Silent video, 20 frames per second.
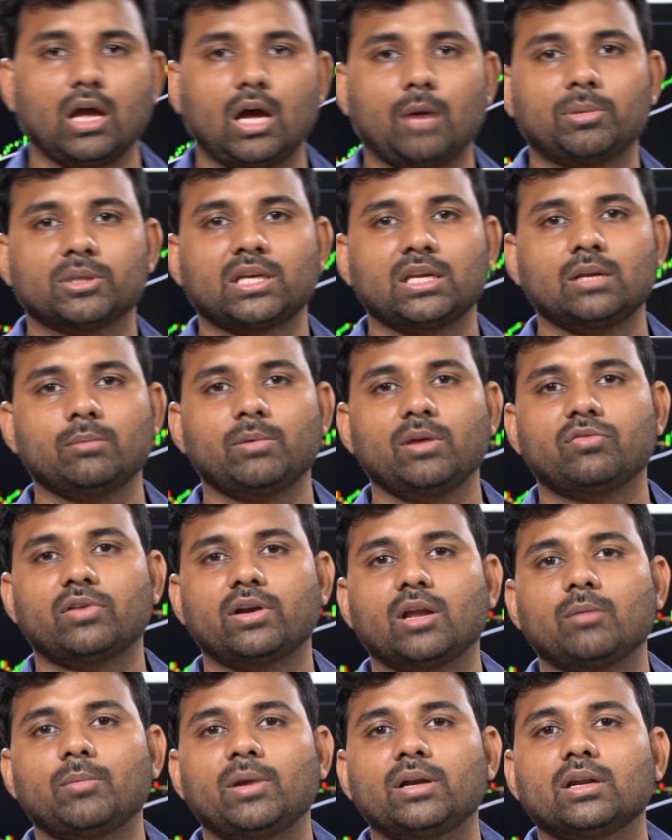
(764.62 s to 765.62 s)
अब पता नहीं भाई
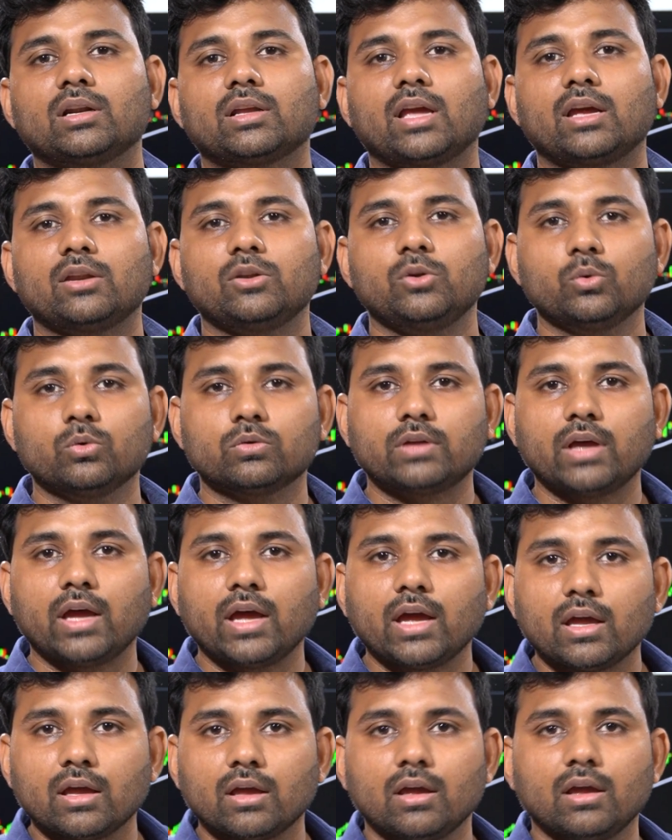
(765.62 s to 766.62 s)
फंडामेंटल क्या न्यूज़ है
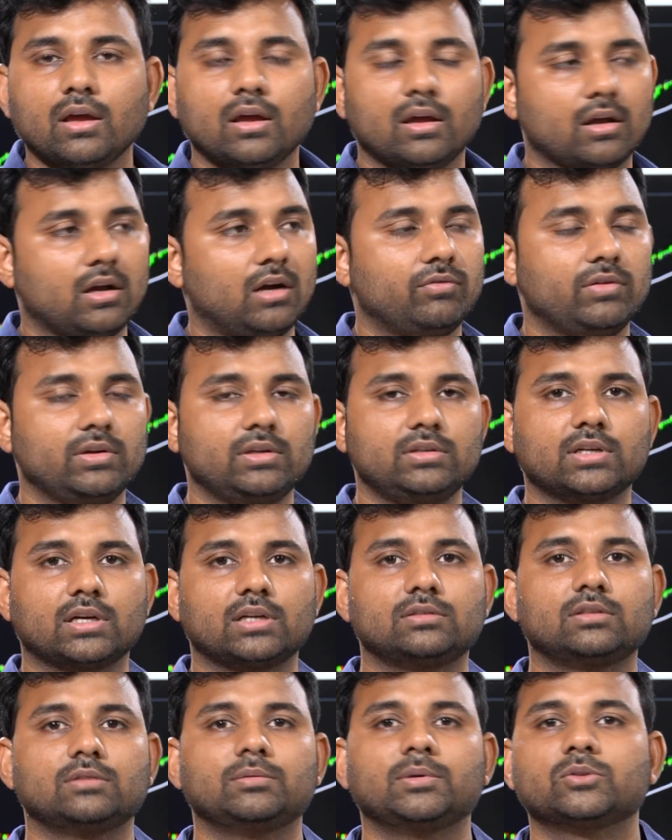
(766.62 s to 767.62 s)
काफ़ी जगह
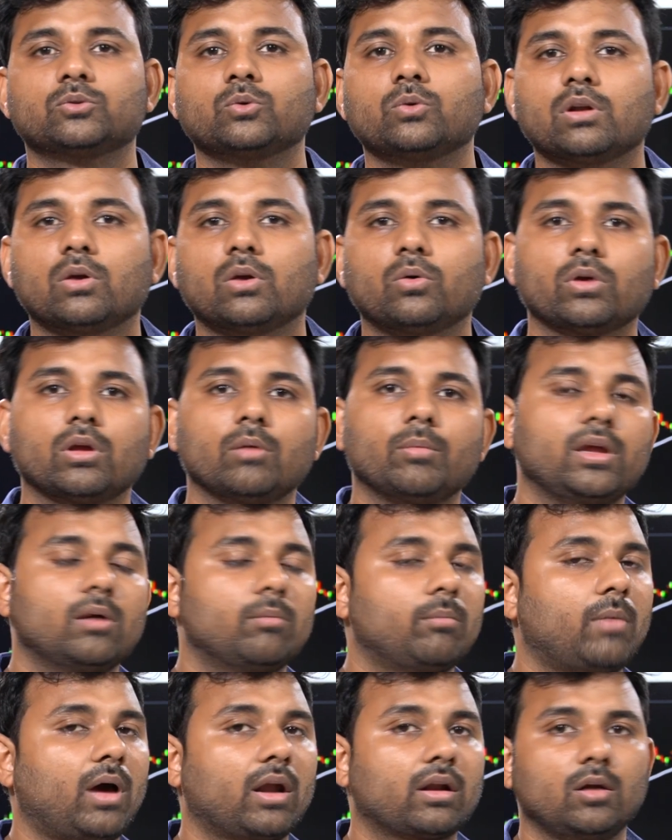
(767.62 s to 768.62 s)
से मैं सुन रहा हूँ कि भैया
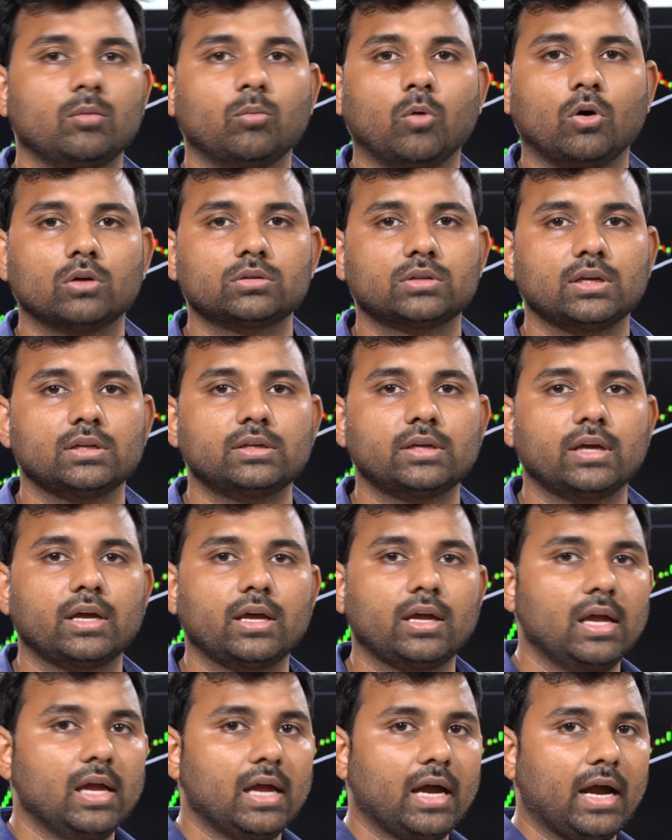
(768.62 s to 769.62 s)
मार्केट बहुत तेज़ है
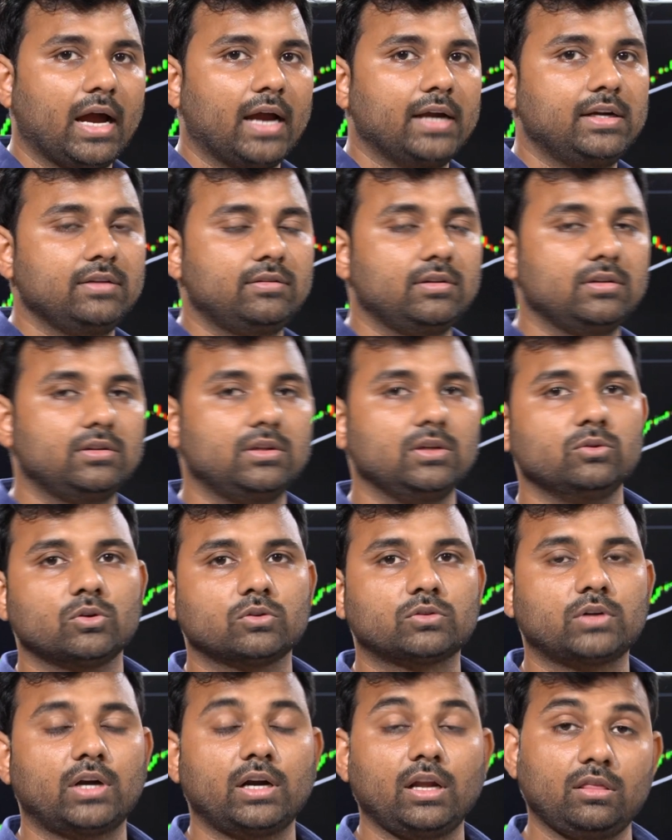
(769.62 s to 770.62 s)
आई टी सी तीन सौ
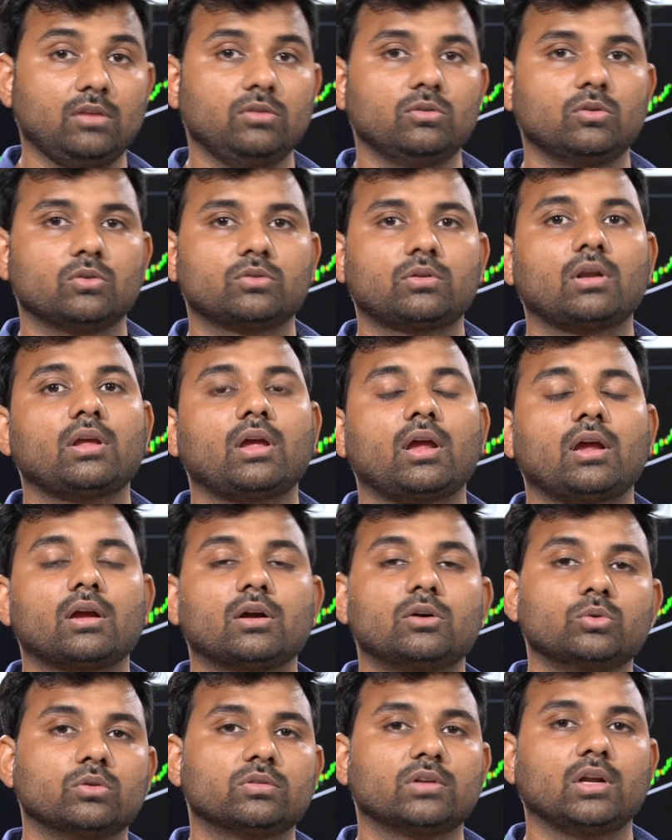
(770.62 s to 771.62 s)
साढ़े तीन सौ चले जाएगा
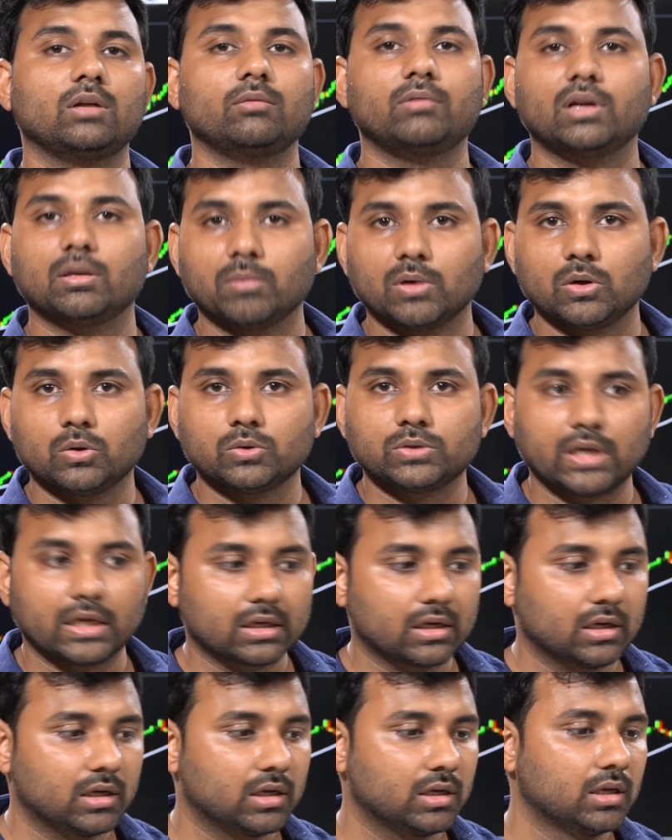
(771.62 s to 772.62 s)
दो साल में डबल हो
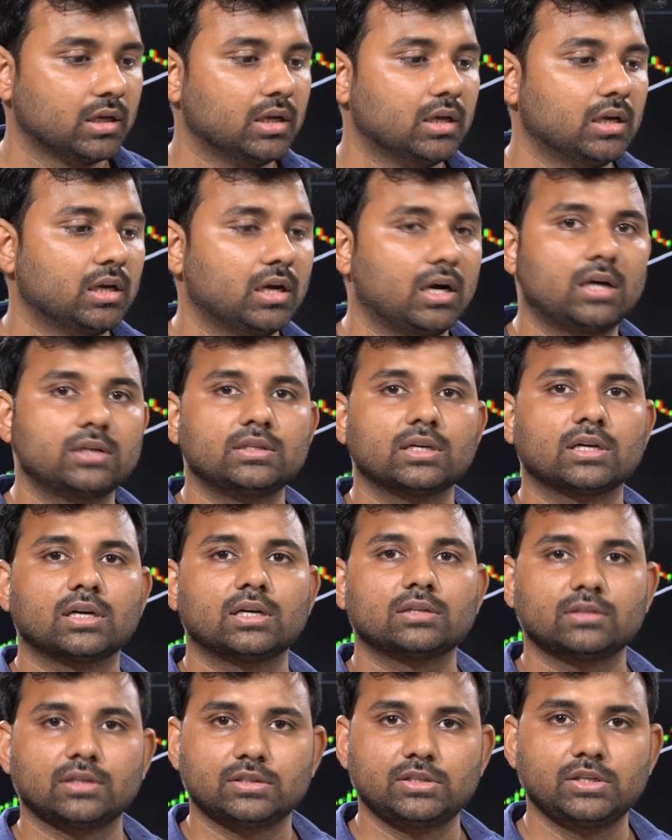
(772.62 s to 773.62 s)
जाएगा हर जगह
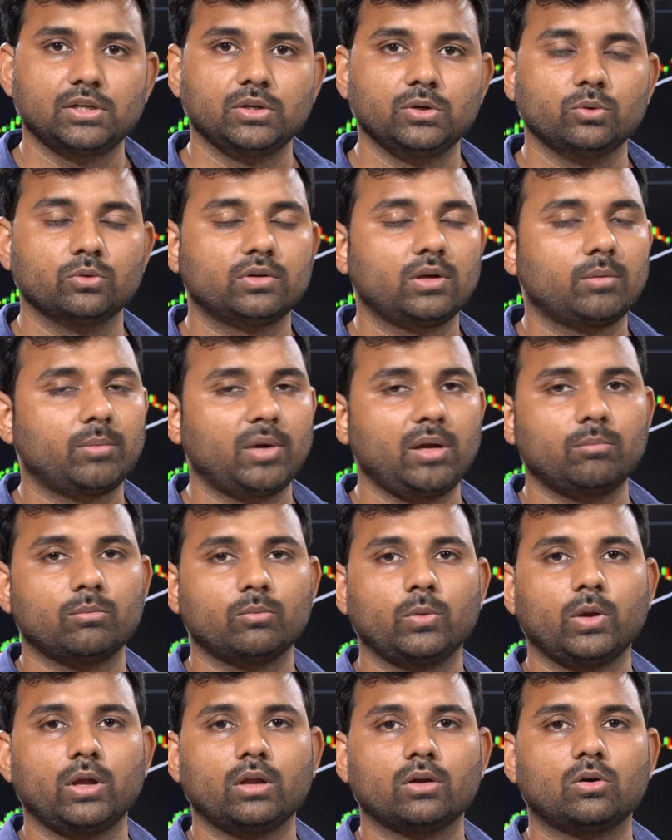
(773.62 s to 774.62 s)
से अच्छी न्यूज़ है भाई
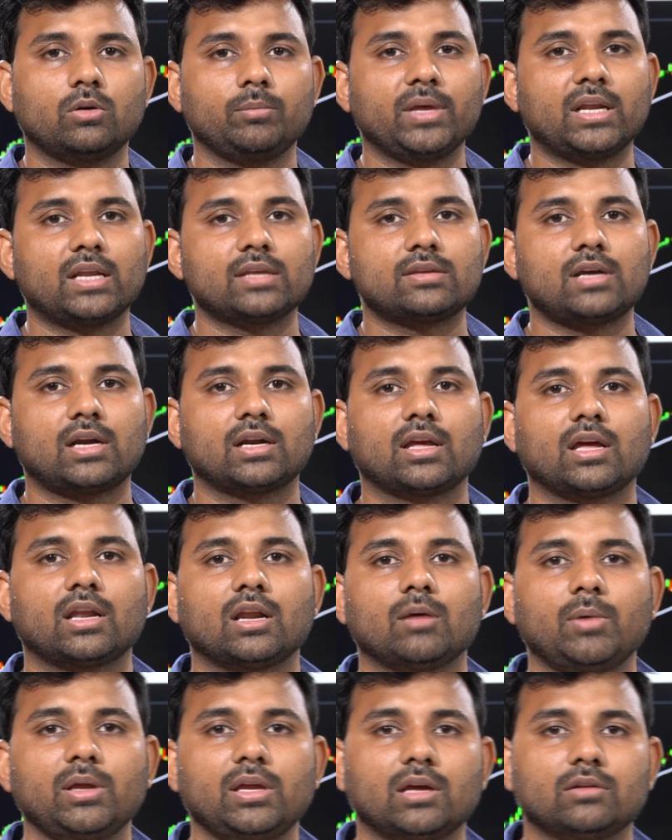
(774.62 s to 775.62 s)
मेरे को मेरा चार्ट कह रहा
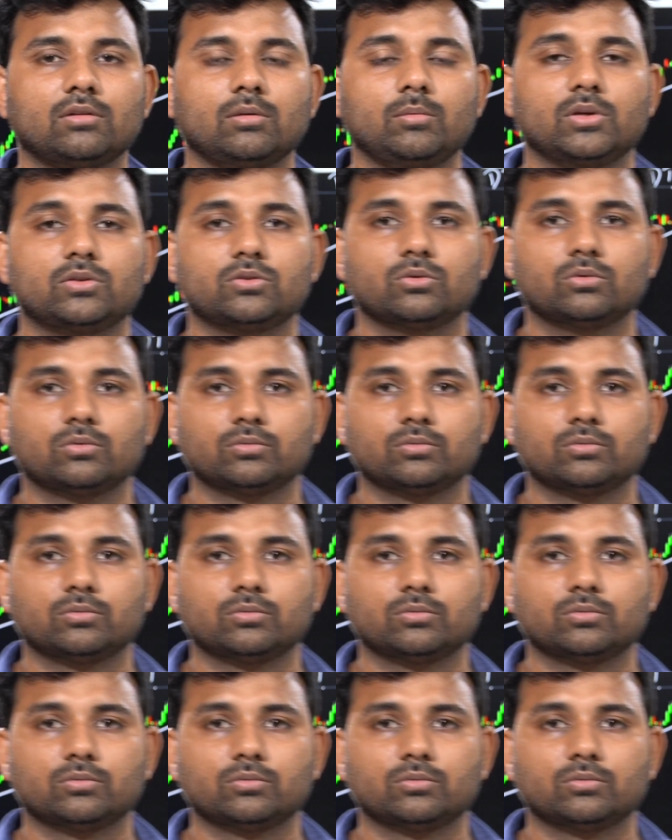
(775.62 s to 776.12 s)
है भाई यहाँ से बेचो